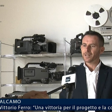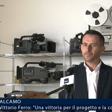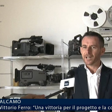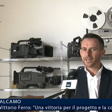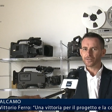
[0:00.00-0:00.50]

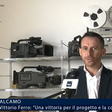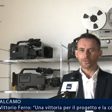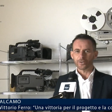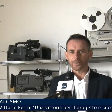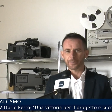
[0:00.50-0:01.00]
Ma
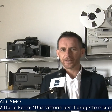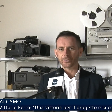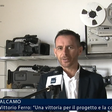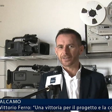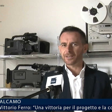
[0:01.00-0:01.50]
io
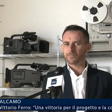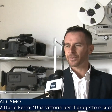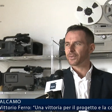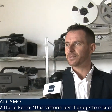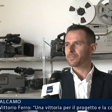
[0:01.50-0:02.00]
penso che di
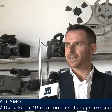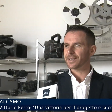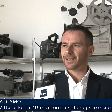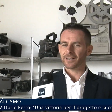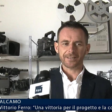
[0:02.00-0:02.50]
impossibile
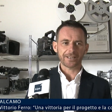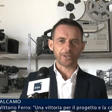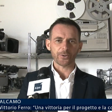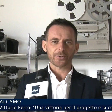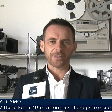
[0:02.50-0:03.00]
nella
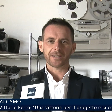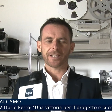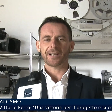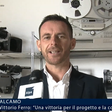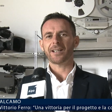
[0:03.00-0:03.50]
vita non ci,
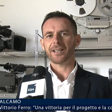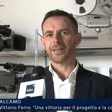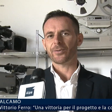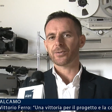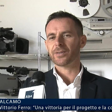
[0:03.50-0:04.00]

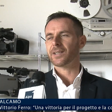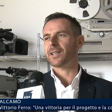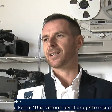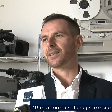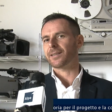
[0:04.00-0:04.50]
sia, non ci
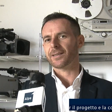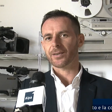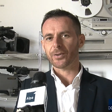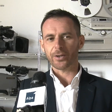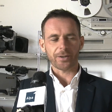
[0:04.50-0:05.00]
sia niente se
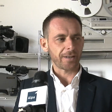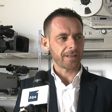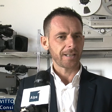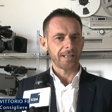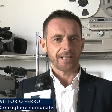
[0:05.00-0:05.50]

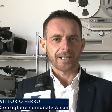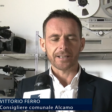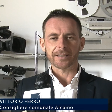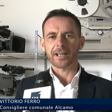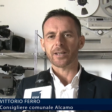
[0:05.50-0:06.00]
non
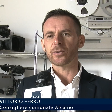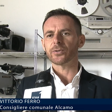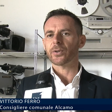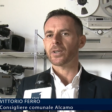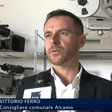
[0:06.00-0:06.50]
andare
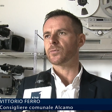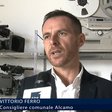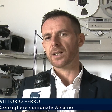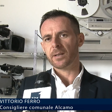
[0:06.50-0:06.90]
contro natura.